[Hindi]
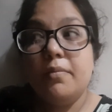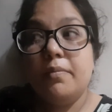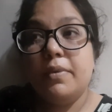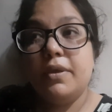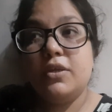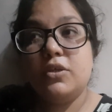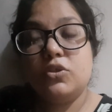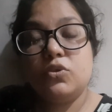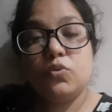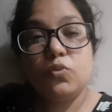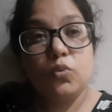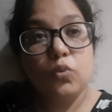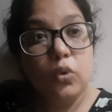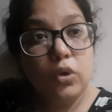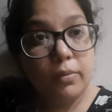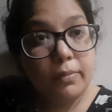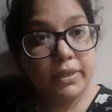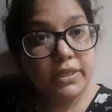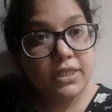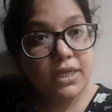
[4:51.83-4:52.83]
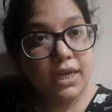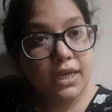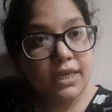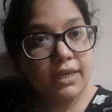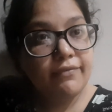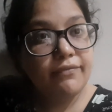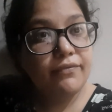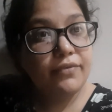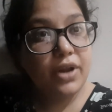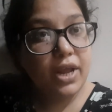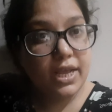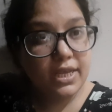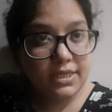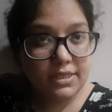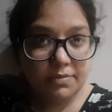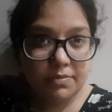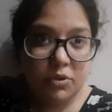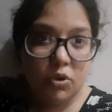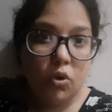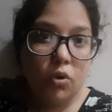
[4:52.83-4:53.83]
फिर स्कूल में जाके
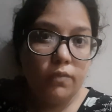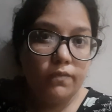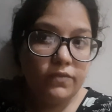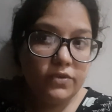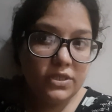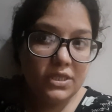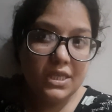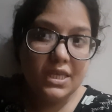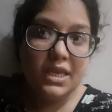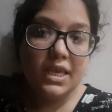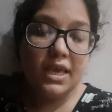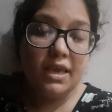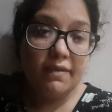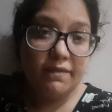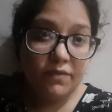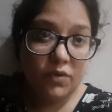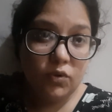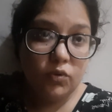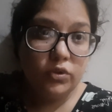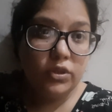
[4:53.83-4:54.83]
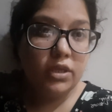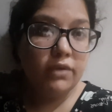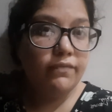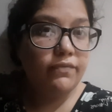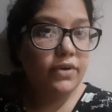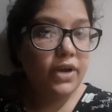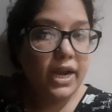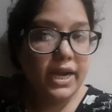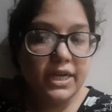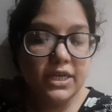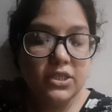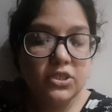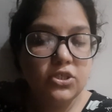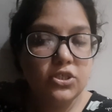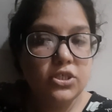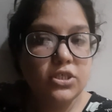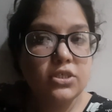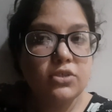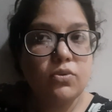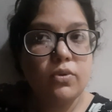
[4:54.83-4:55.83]
फ्राइज़ भी ऑब्वियसली हैवी होते हैं फ्राइड
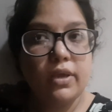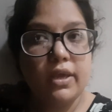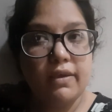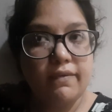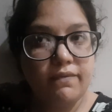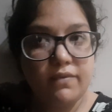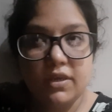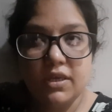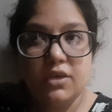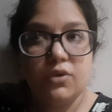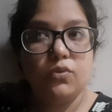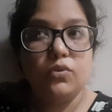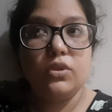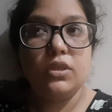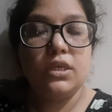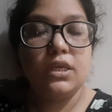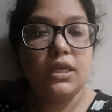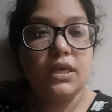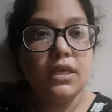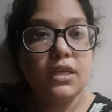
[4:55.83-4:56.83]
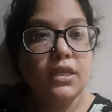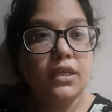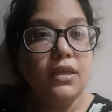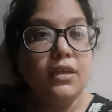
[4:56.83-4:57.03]
चीज़ तो हैवी ही होती है